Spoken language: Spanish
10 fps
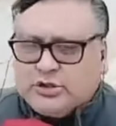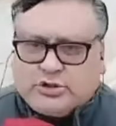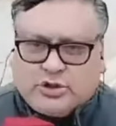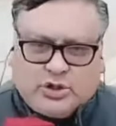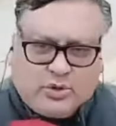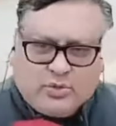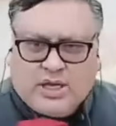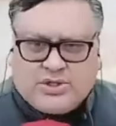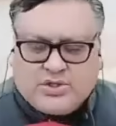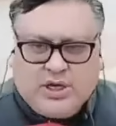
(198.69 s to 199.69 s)
Todo en
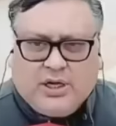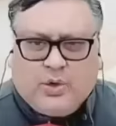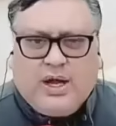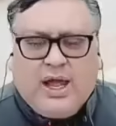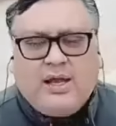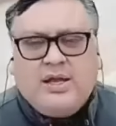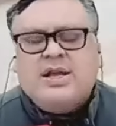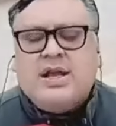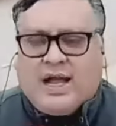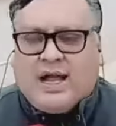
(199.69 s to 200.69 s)
una sola escuela,
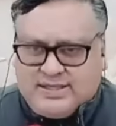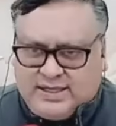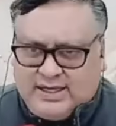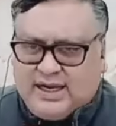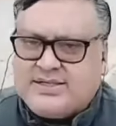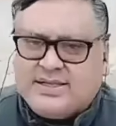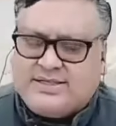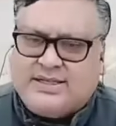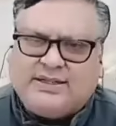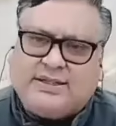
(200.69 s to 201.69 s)
hacen
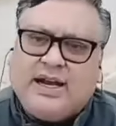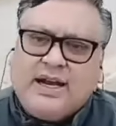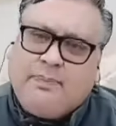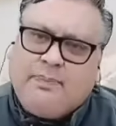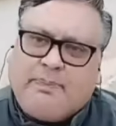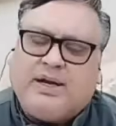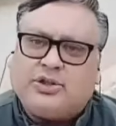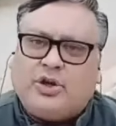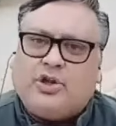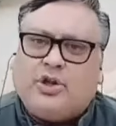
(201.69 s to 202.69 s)
clases integrales para
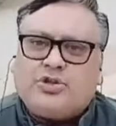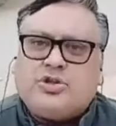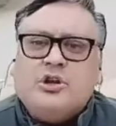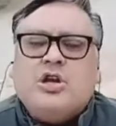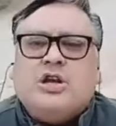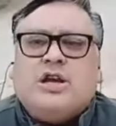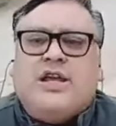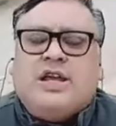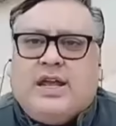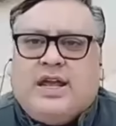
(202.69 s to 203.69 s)
todos
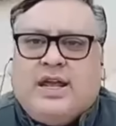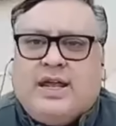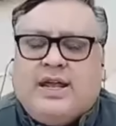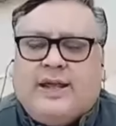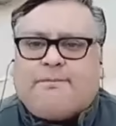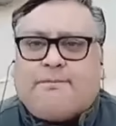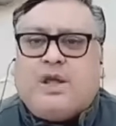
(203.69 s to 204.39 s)
y, eh,